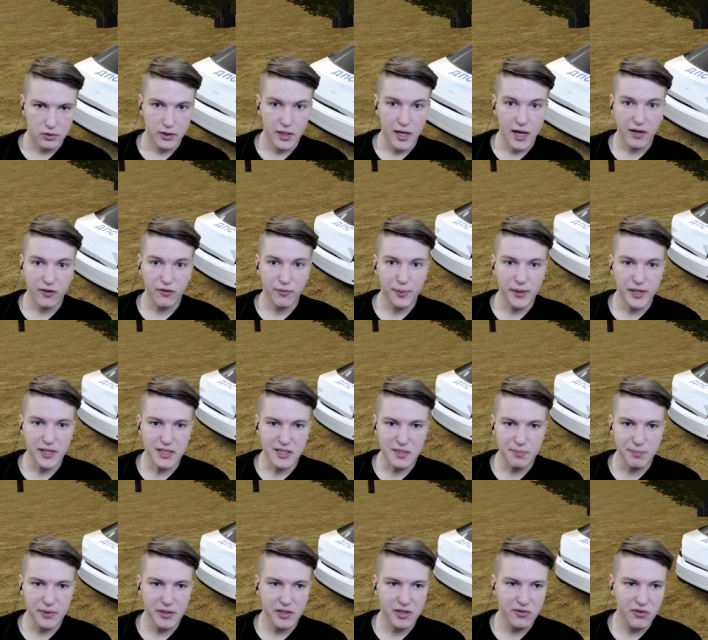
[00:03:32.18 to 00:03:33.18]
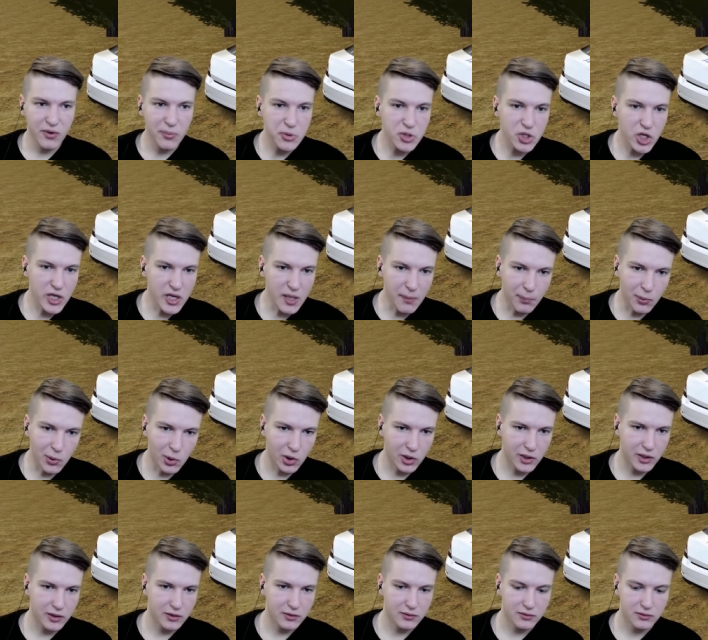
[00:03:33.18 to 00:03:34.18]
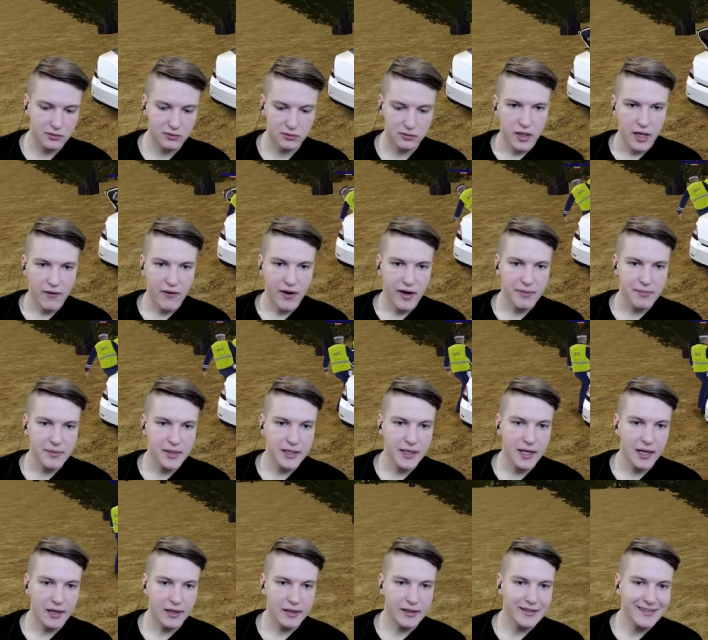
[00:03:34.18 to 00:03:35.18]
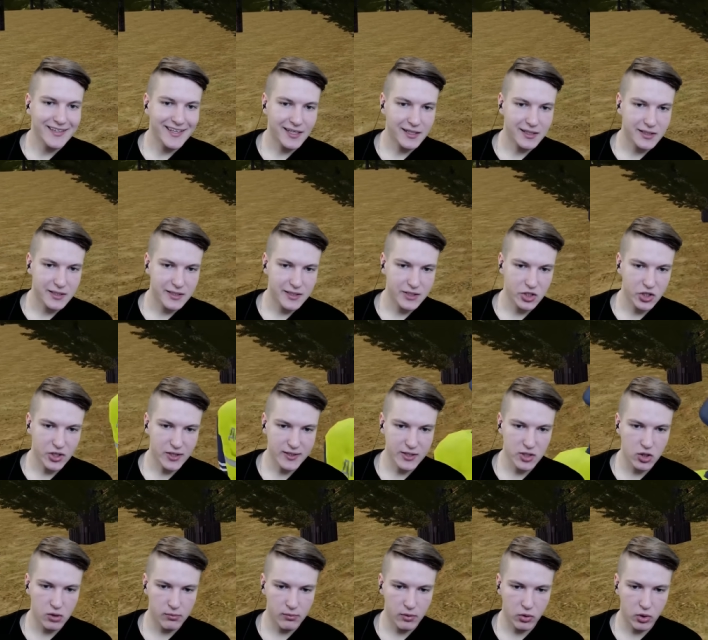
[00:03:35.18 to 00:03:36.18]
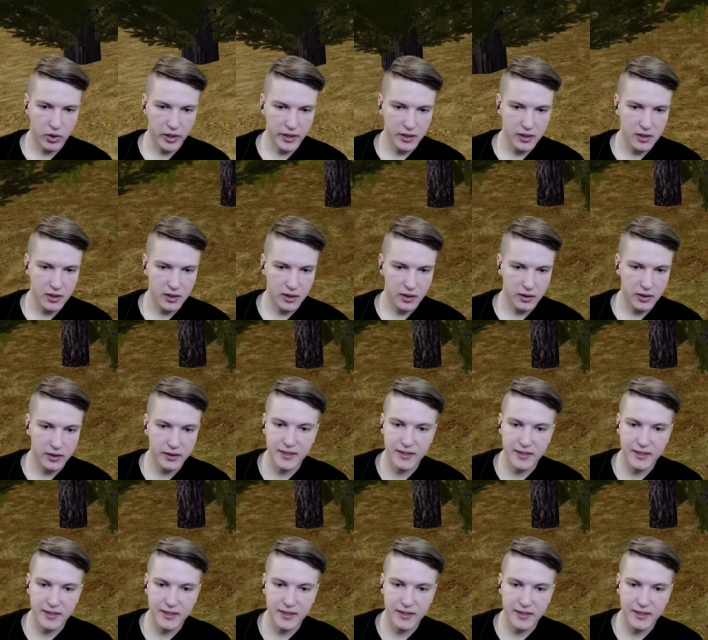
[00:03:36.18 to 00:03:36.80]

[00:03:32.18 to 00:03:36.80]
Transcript: Вот так, в принципе, вообще неплохо. Давай, Мигель. Так, сейчас идем аккуратненько.